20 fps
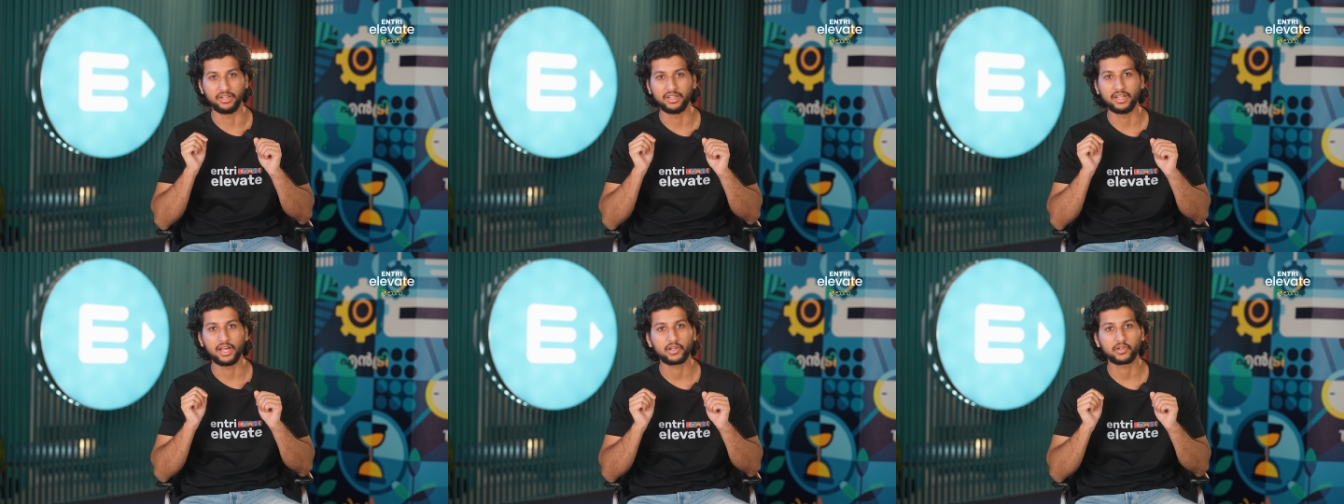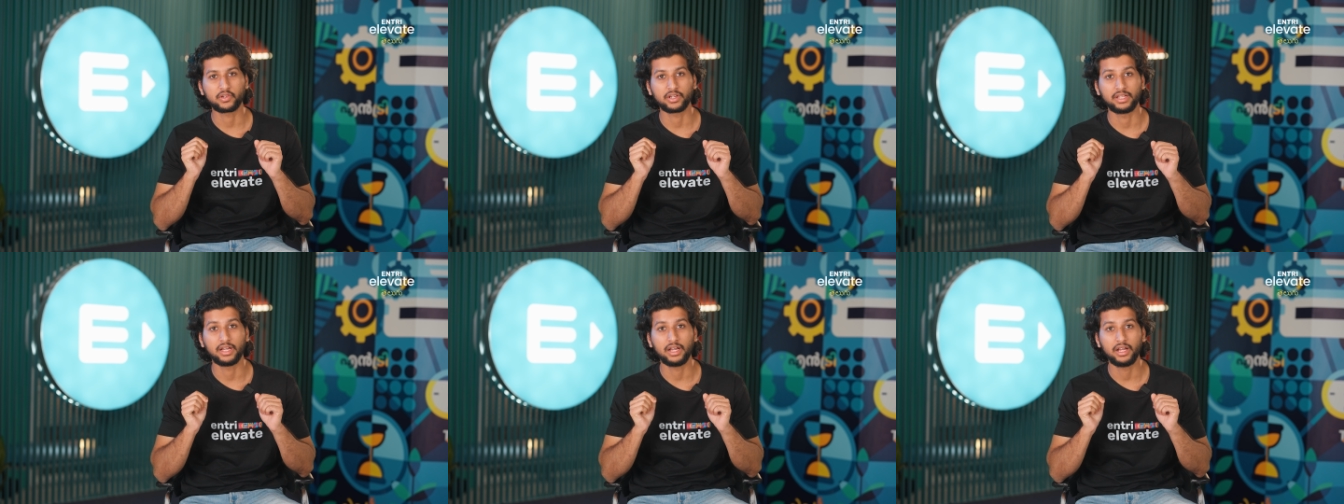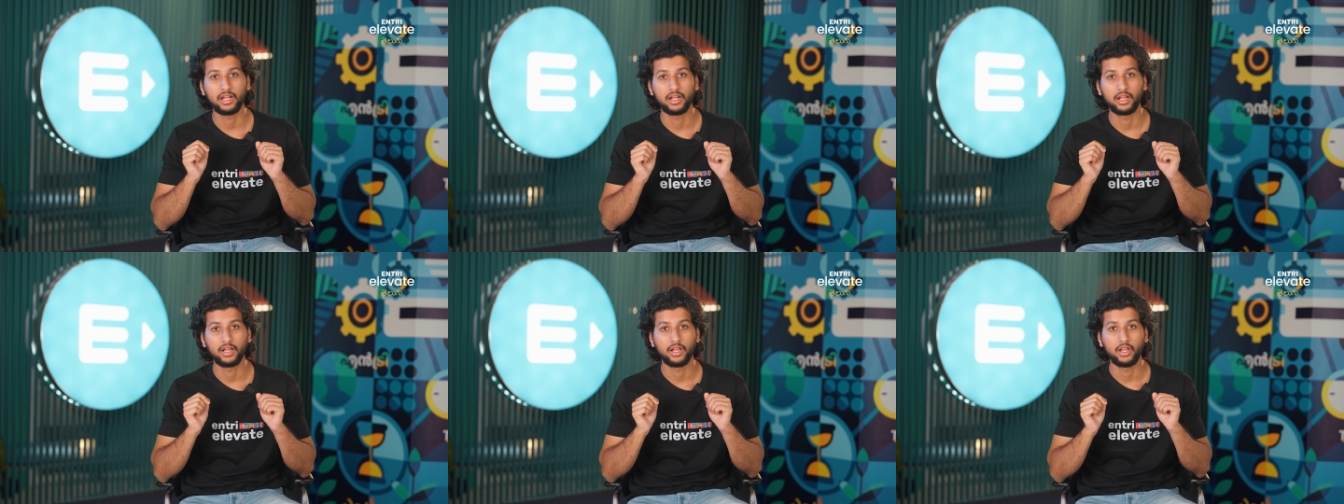విన్నారు కదా
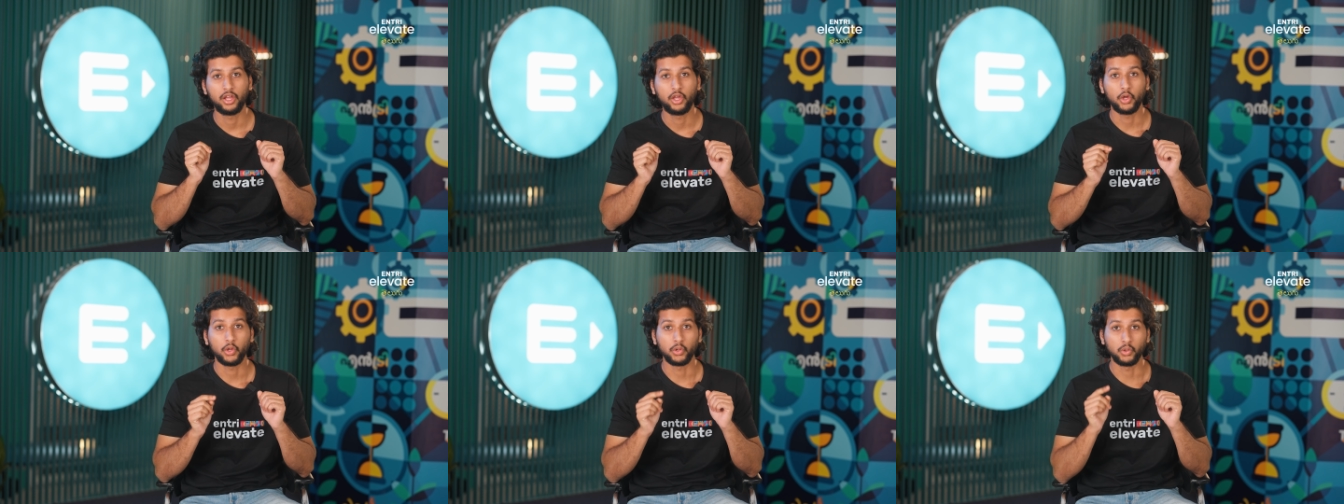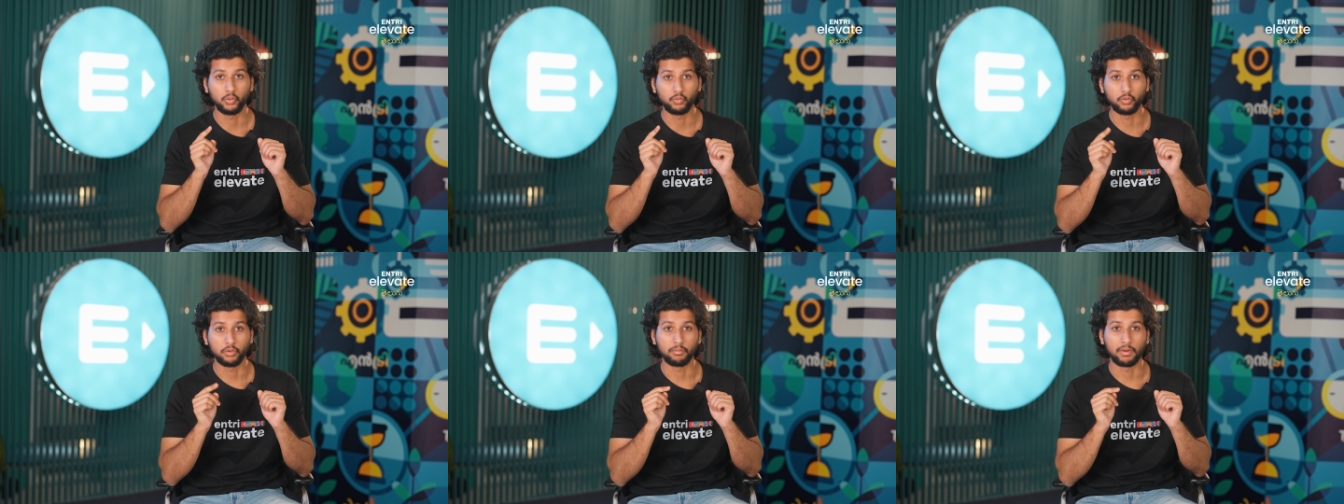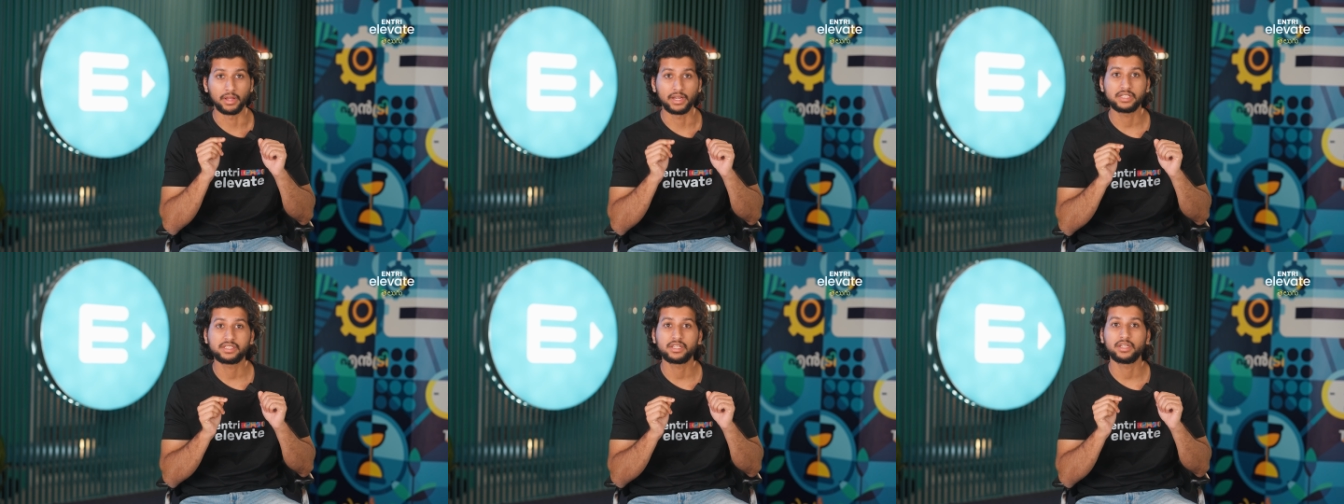నువ్వు
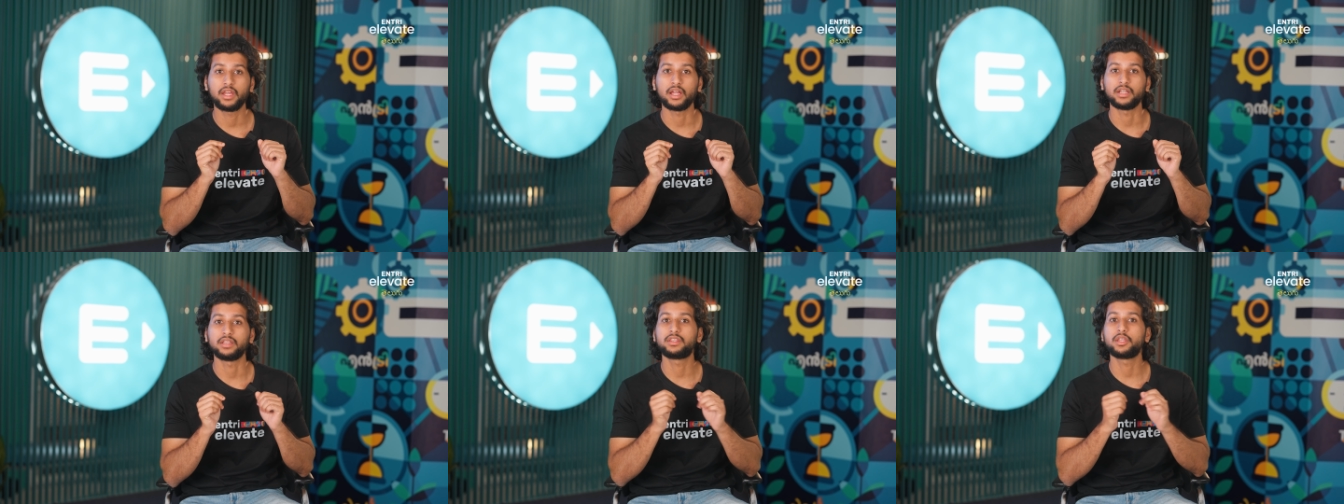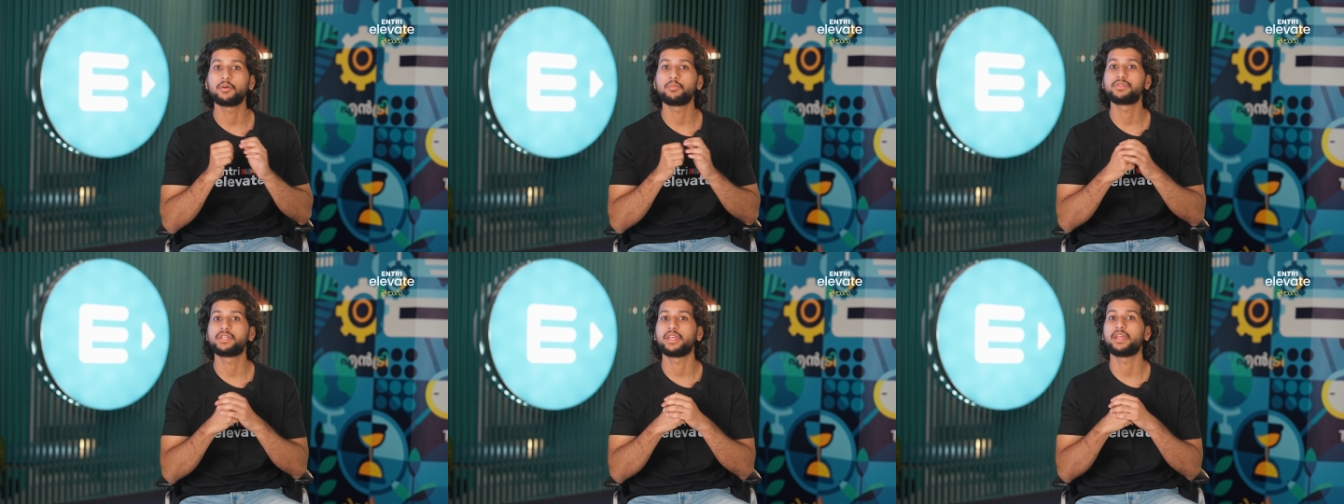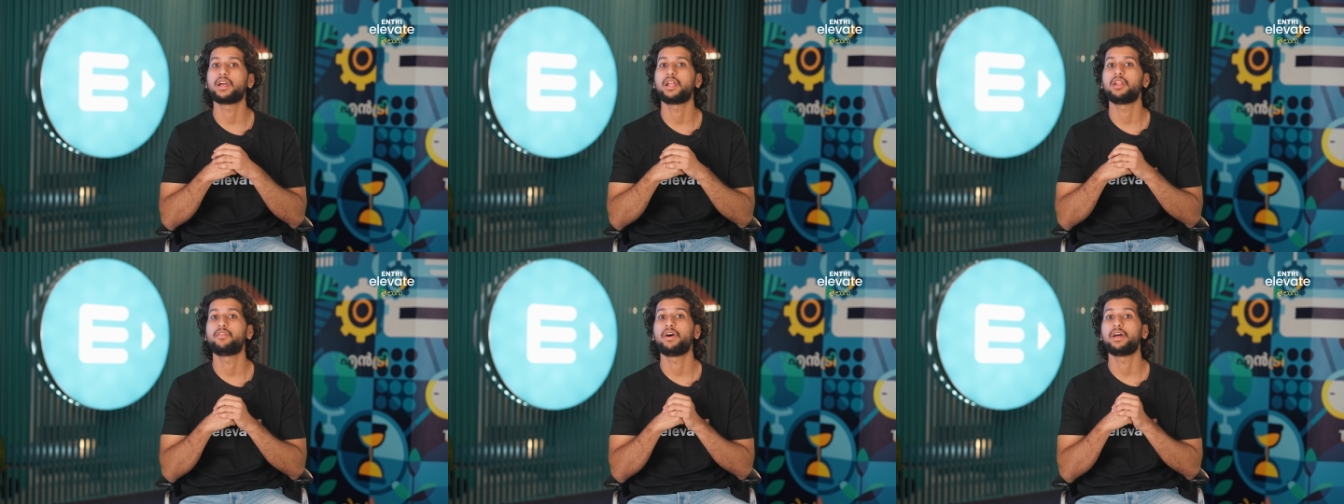మనిషిని అంతం
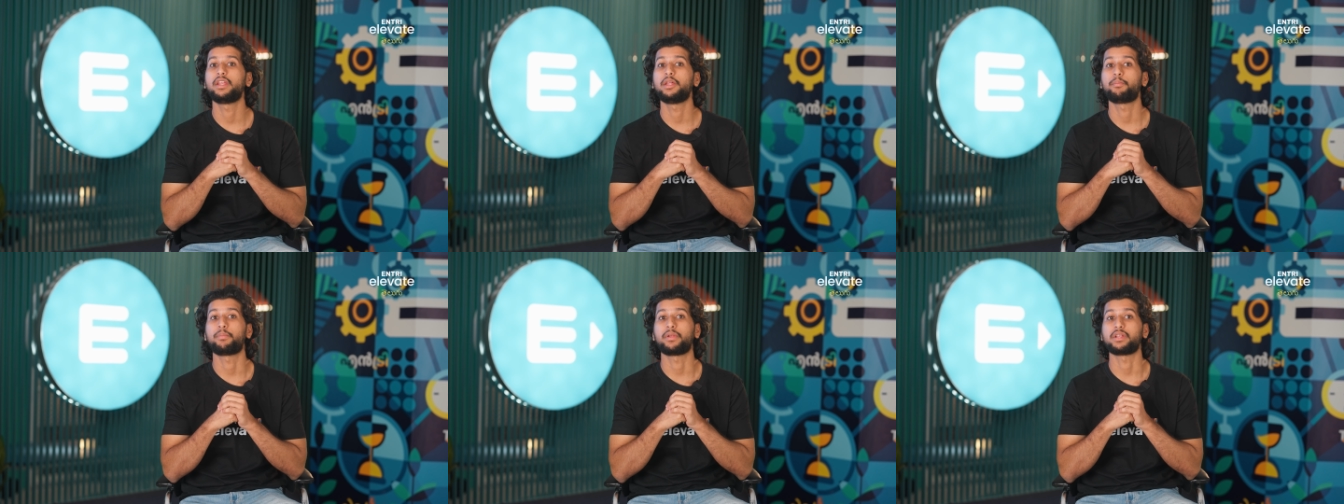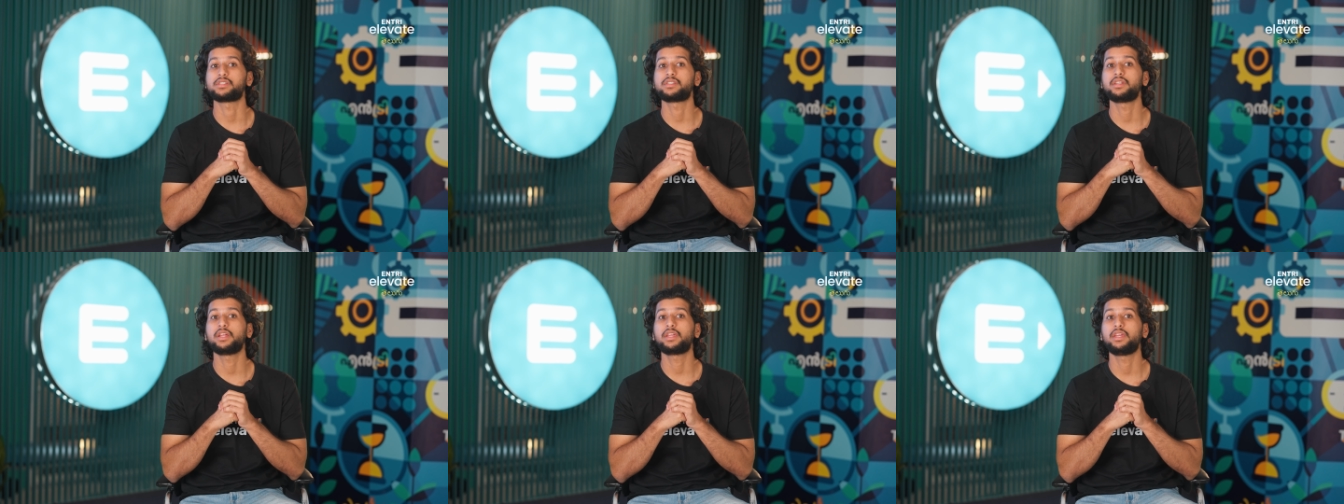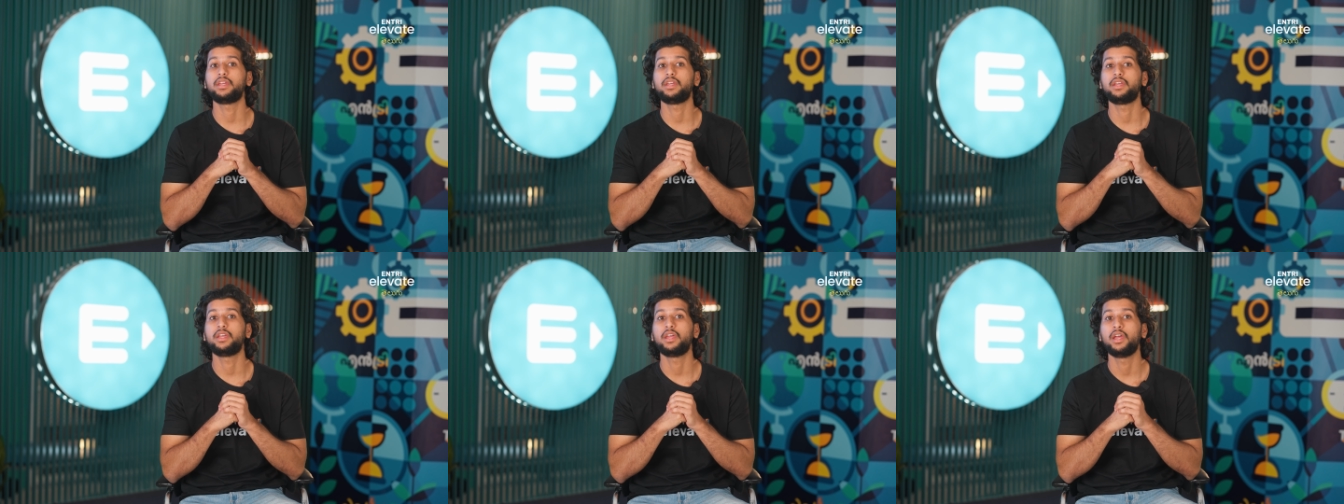చేయగలవా అనే
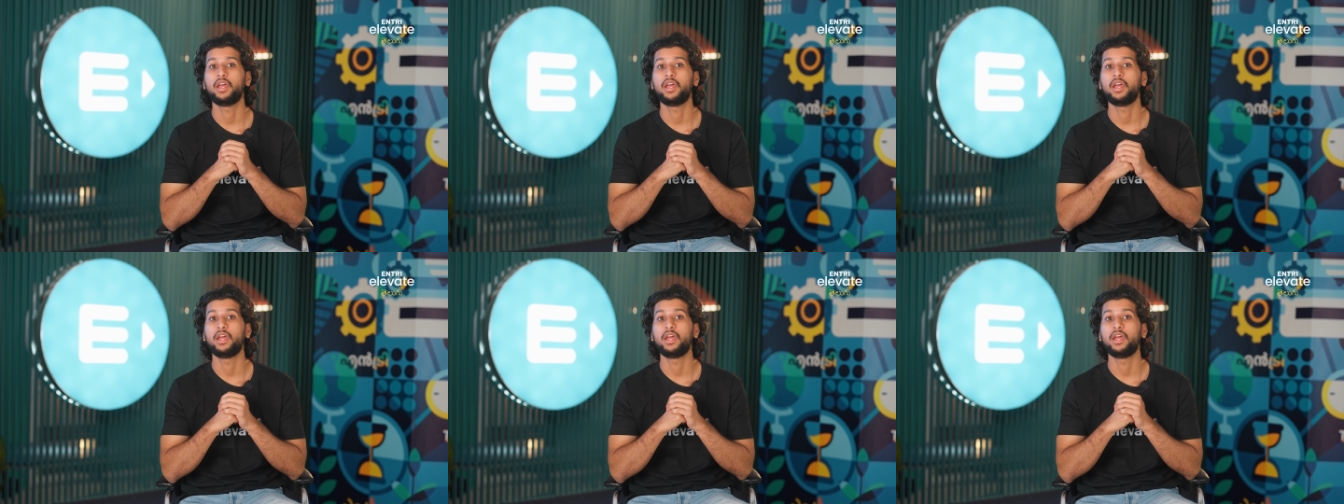ప్రశ్నకి